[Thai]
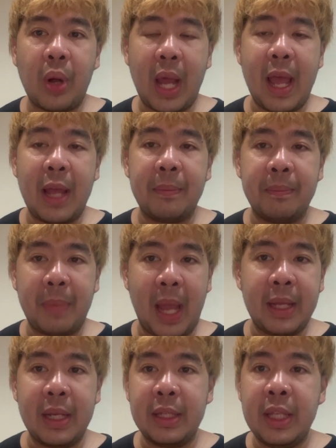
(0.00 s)
แรกไป
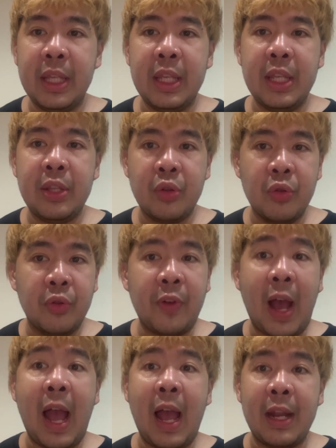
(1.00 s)
กันที่ยู
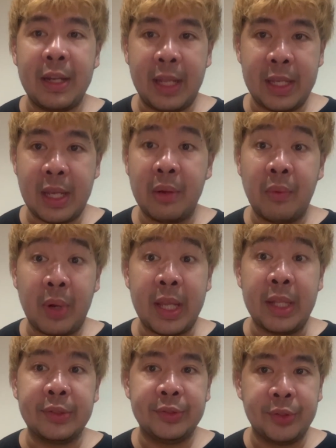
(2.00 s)
ฟาเนชั่นลีก
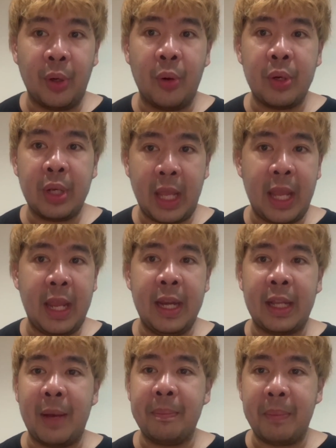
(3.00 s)
โซนเอนะ
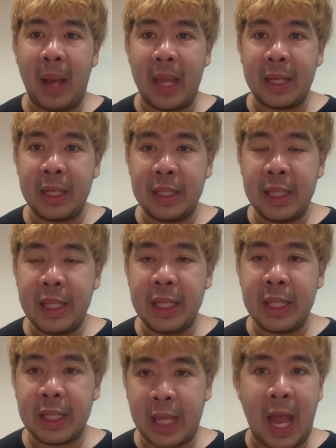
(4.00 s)
ครับไปกันที่
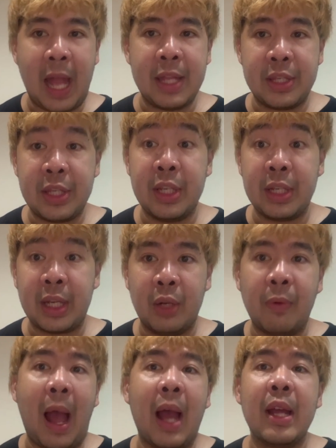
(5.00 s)
การเจอกันระห
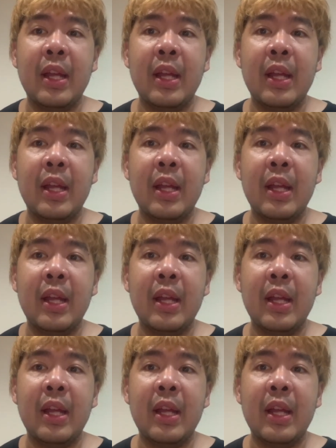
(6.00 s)
ว่าง